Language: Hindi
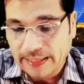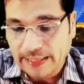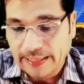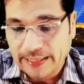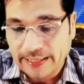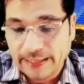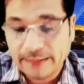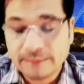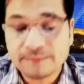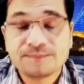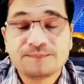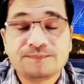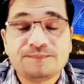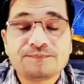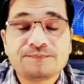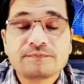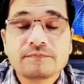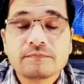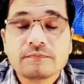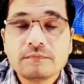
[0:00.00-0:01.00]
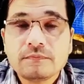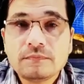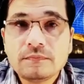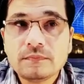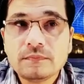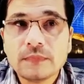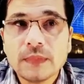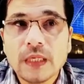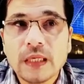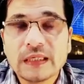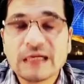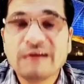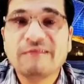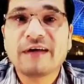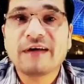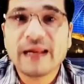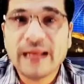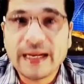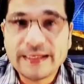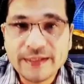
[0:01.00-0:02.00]
लिए कवर
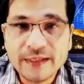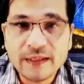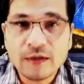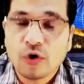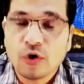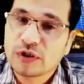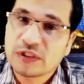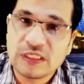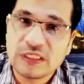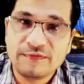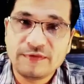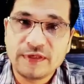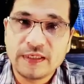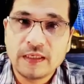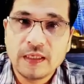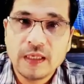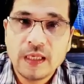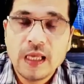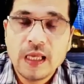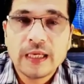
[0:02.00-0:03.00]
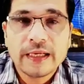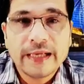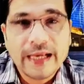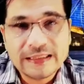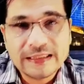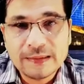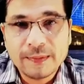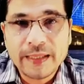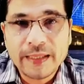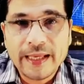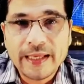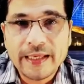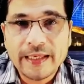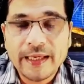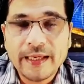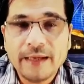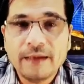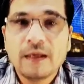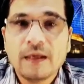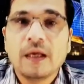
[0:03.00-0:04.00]
लेटर और सीवी कैसे बनाएंगे
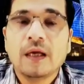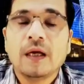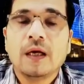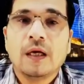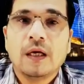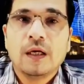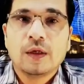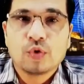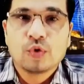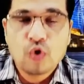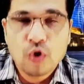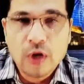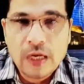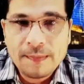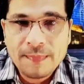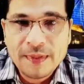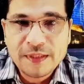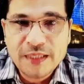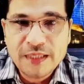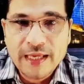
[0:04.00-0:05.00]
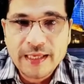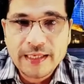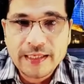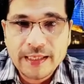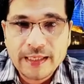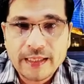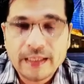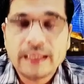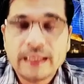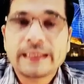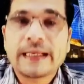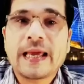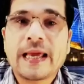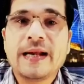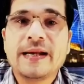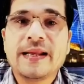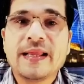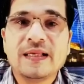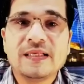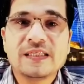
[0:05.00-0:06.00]
गूगल पे जाइए
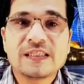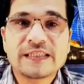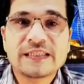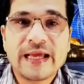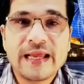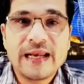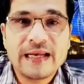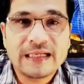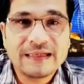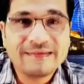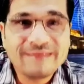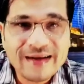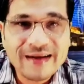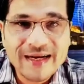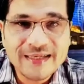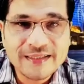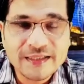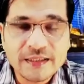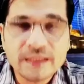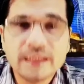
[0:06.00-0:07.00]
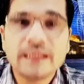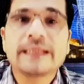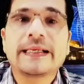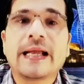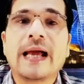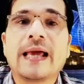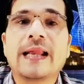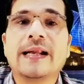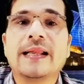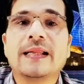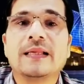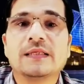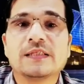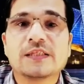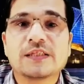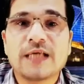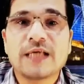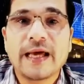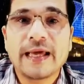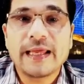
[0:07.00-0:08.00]
कैनेडियन स्टाइल कवर लेटर कैनेडियन
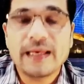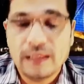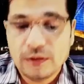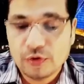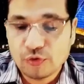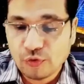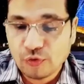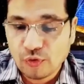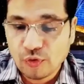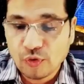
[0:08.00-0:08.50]
स्टाइल जो